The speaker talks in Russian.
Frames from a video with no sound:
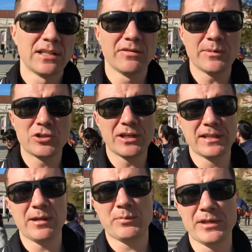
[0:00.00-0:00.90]
да и вообще
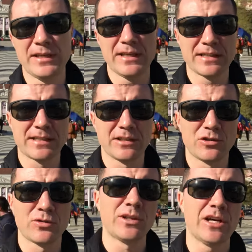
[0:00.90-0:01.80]
для переезда
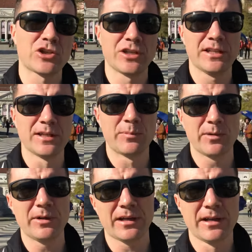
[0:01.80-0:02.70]
сюда жить.
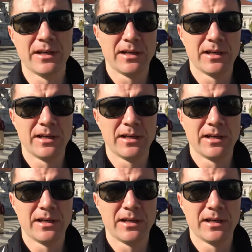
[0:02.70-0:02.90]
Например,